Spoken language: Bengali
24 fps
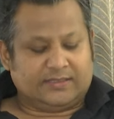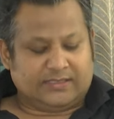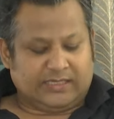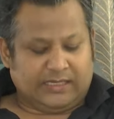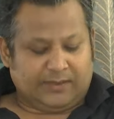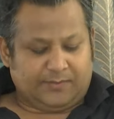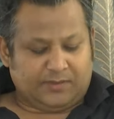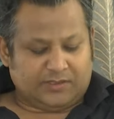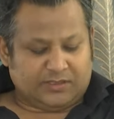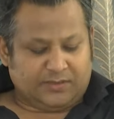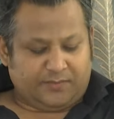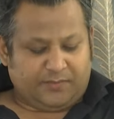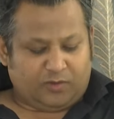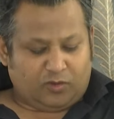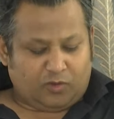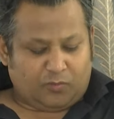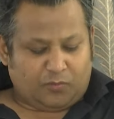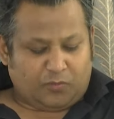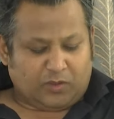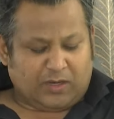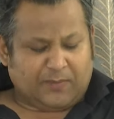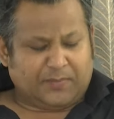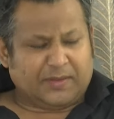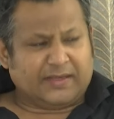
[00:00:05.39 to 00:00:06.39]
সালমা শাহ
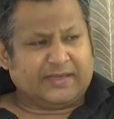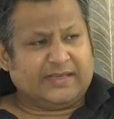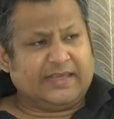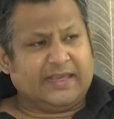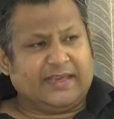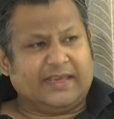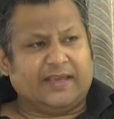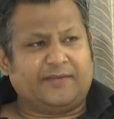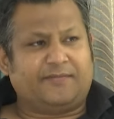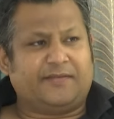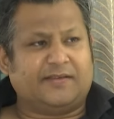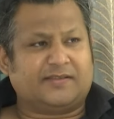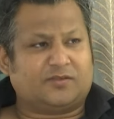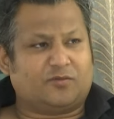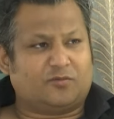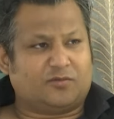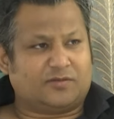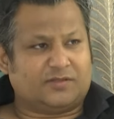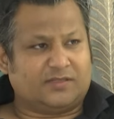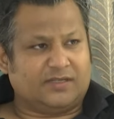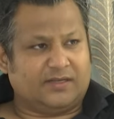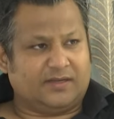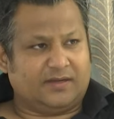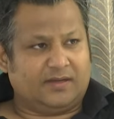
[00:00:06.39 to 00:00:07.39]
মৃত্যুর পর আপনি কি কি ফেস
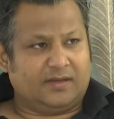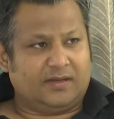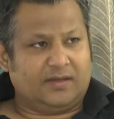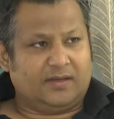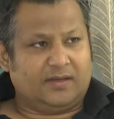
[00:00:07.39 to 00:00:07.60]
করছেন